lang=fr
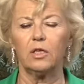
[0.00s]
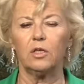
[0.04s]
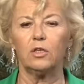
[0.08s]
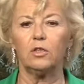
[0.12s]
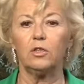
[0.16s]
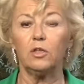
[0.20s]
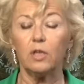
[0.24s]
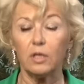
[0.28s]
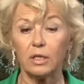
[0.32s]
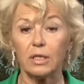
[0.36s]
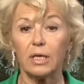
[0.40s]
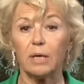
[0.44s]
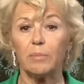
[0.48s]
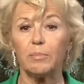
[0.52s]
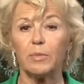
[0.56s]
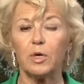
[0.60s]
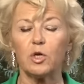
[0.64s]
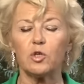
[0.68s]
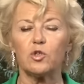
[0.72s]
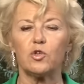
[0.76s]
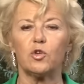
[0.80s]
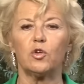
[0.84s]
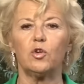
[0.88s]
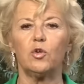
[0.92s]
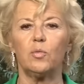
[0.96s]
notamment
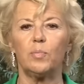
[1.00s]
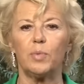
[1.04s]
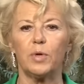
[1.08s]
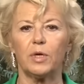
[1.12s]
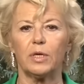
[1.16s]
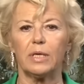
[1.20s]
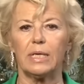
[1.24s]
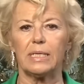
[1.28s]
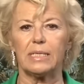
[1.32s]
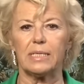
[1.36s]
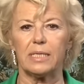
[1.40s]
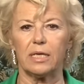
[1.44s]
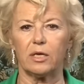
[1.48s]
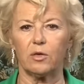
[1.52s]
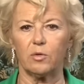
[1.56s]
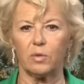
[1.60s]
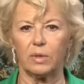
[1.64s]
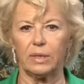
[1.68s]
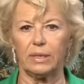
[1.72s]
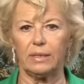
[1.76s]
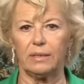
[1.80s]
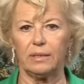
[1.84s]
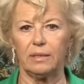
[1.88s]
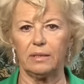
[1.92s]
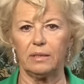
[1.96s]
sur le plan de la
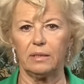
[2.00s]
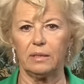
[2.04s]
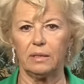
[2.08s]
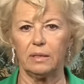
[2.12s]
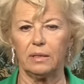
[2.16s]
sécurité.